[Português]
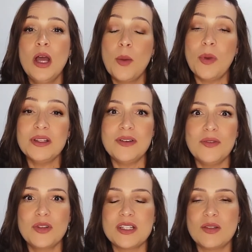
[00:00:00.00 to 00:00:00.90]
pode
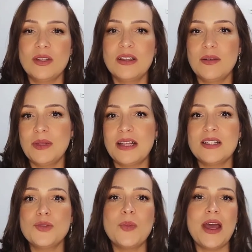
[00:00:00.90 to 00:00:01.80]
favorecer uma determinada
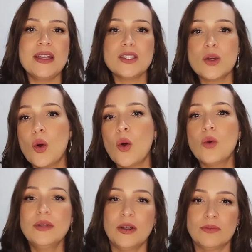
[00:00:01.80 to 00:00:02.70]
espécie ou
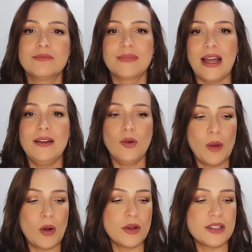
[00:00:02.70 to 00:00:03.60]
não, tá? Alguma
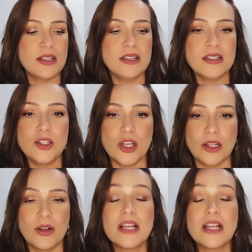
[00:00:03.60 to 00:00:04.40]
coisa nesse gênero.